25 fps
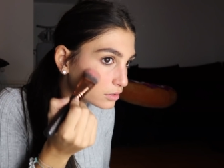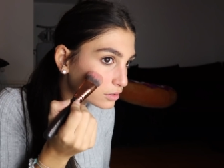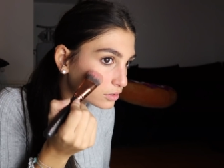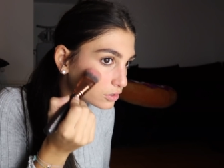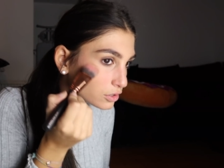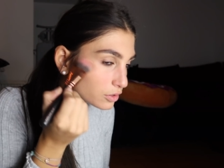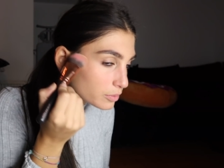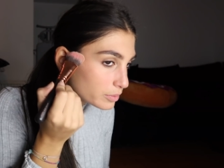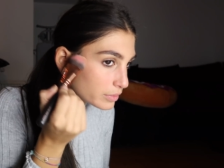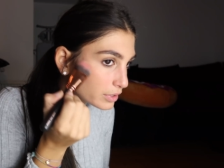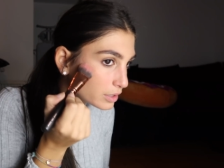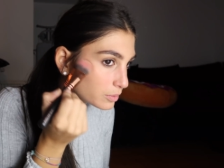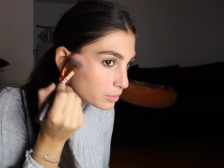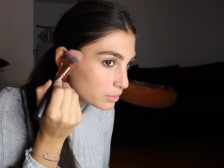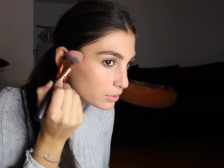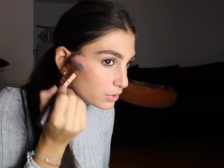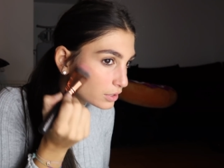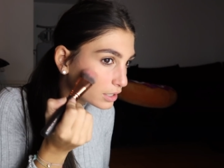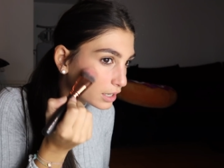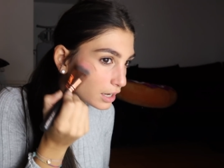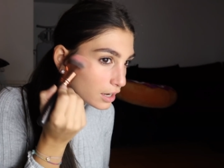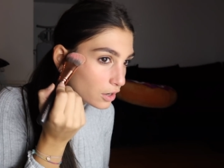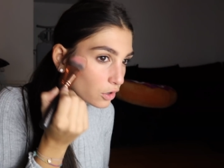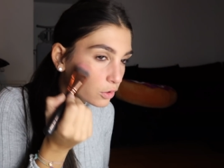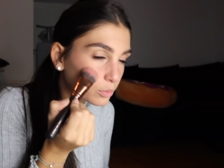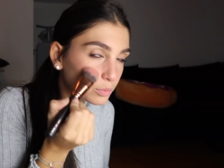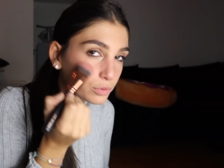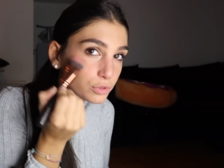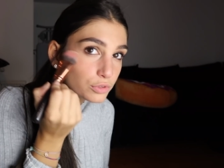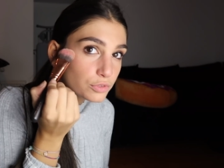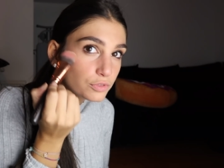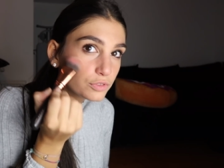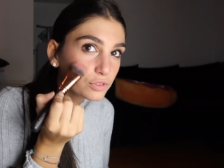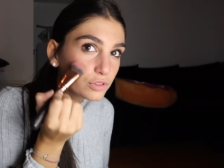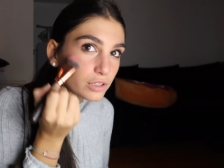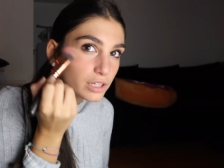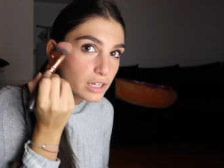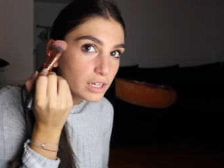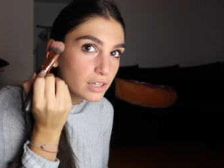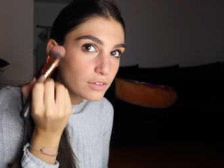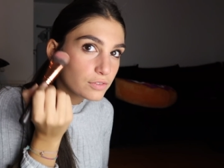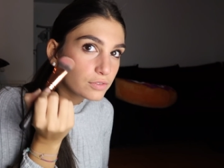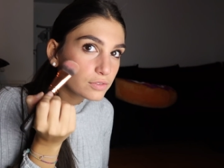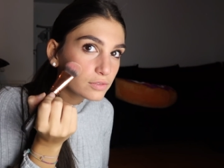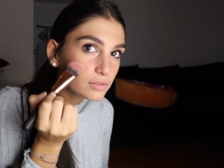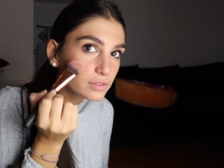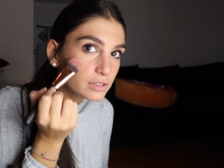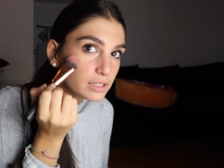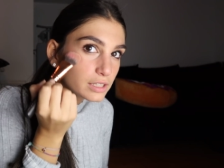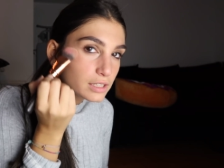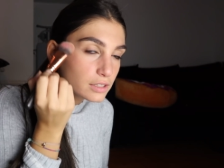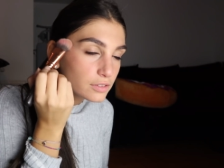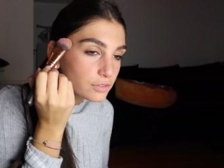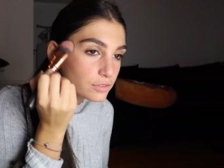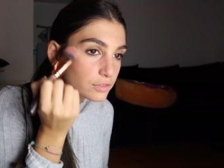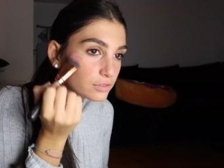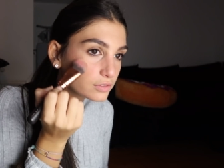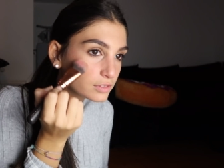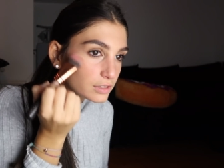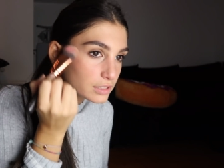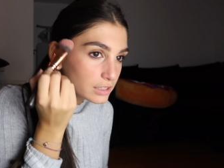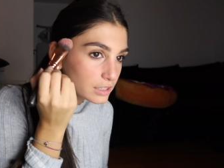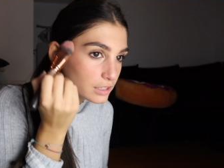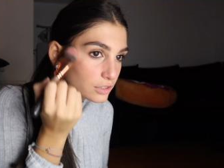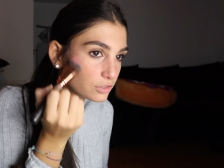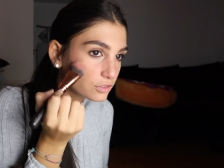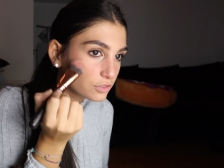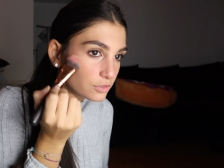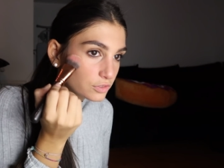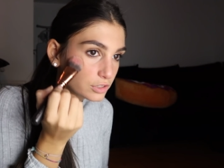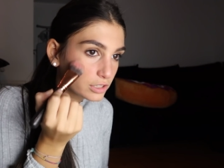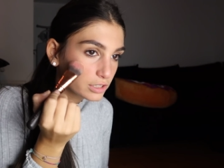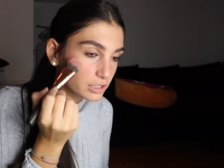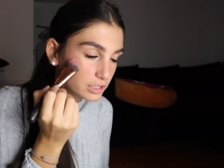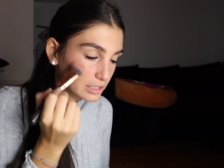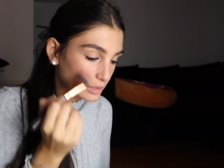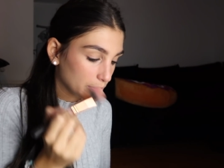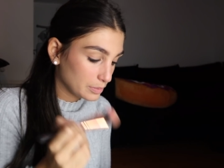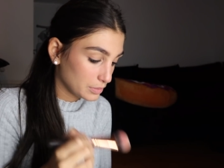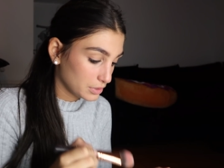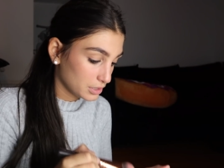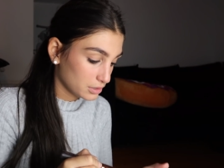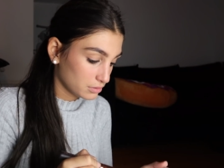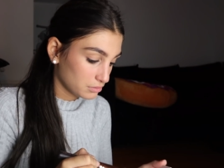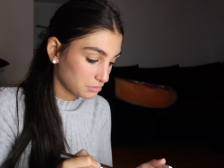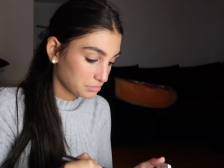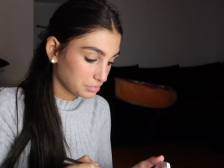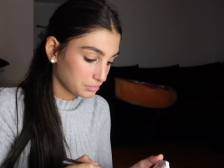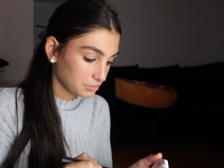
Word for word: J'en mets un peu là. En plus, vu qu'il est foncé, je trouve que j'aime bien.